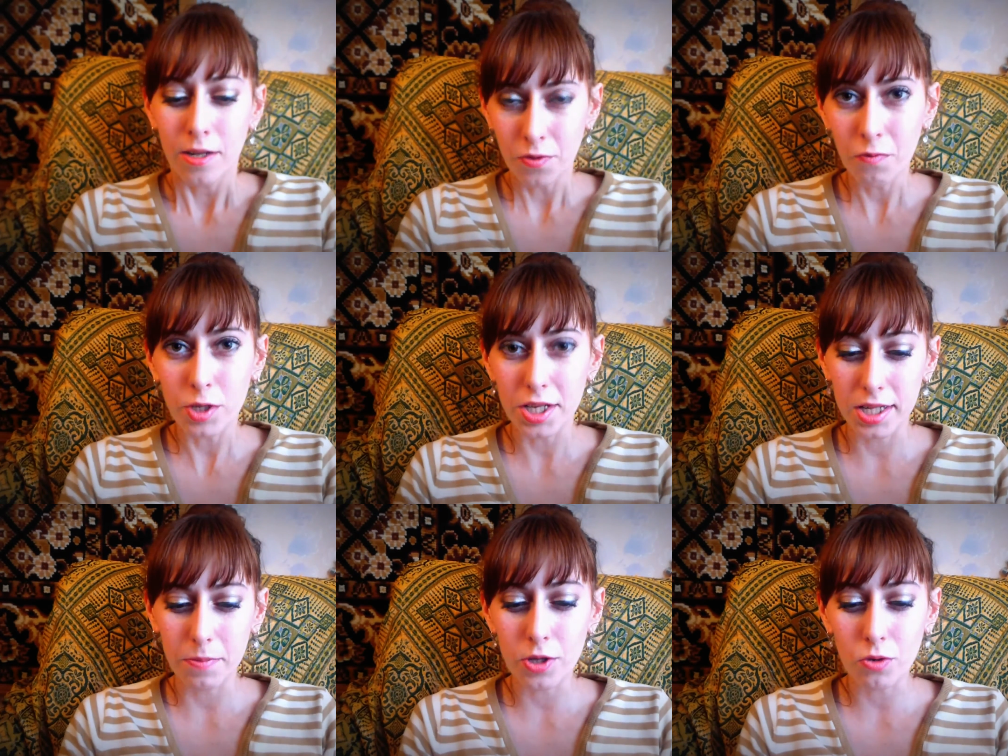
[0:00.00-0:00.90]
Ну вот и
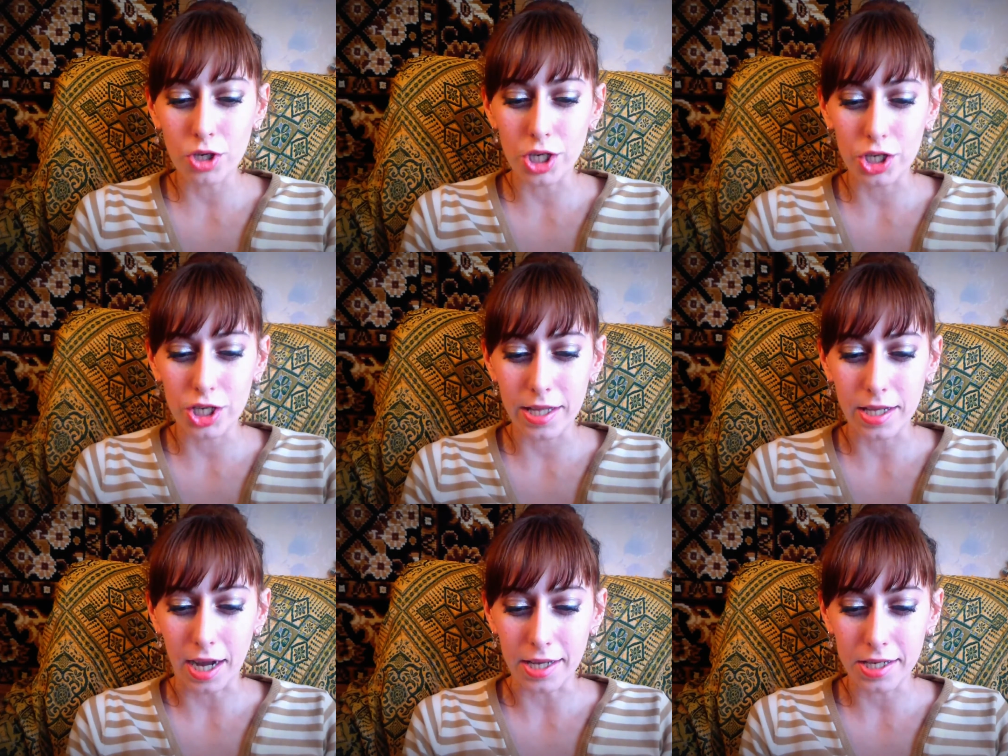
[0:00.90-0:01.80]
себе тоже решила
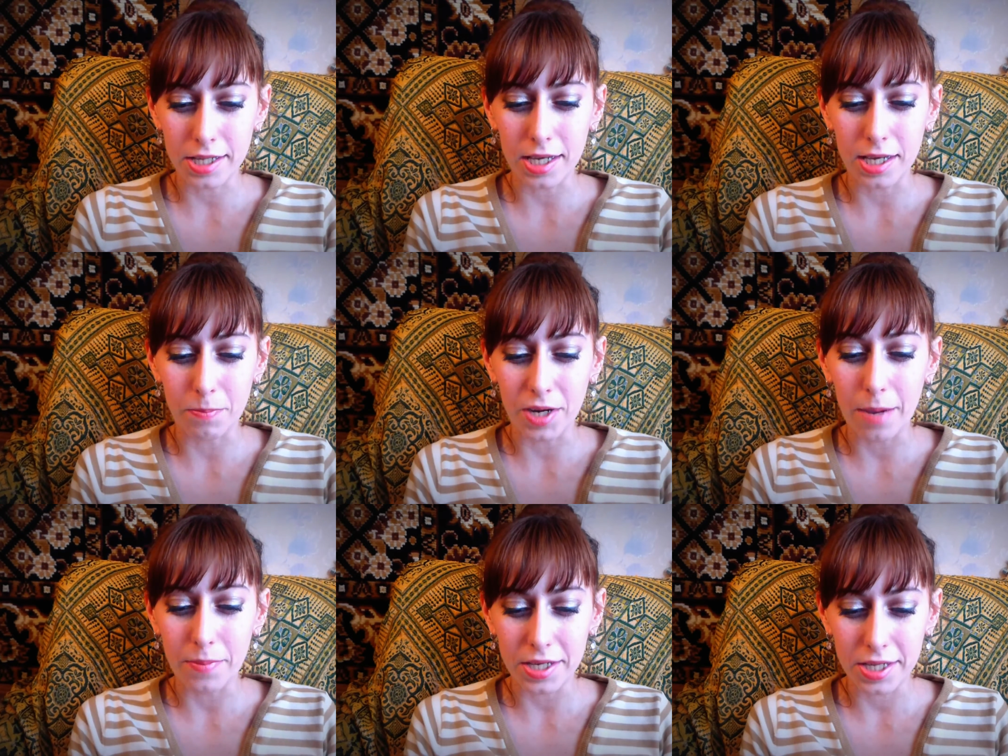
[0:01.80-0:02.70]
наконец-таки
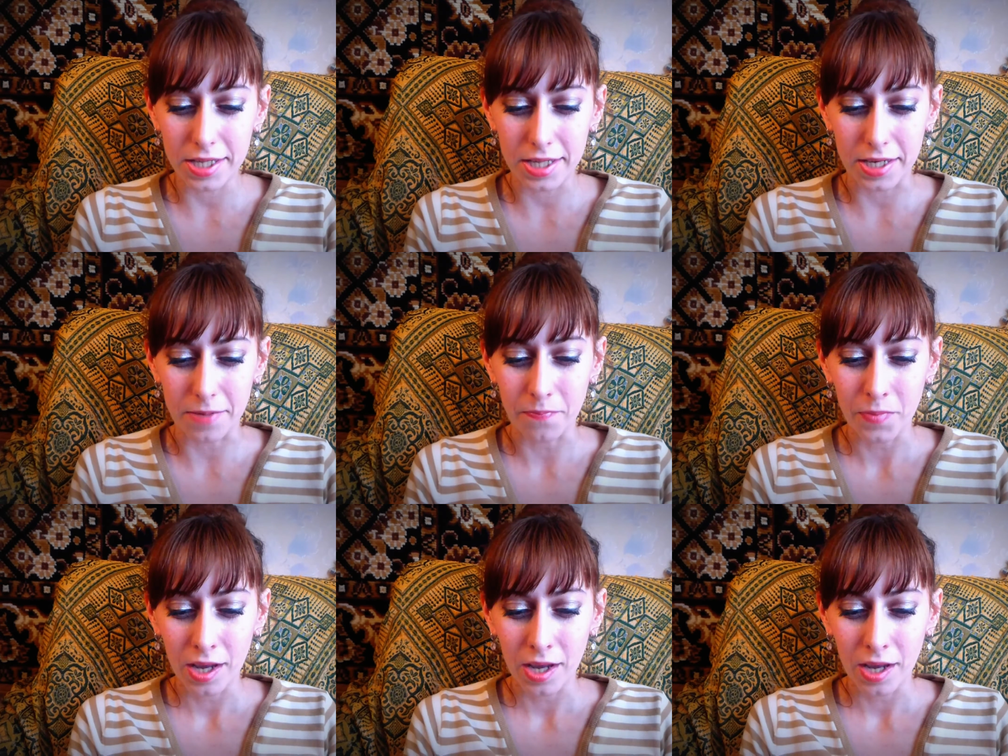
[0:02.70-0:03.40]
приобрести.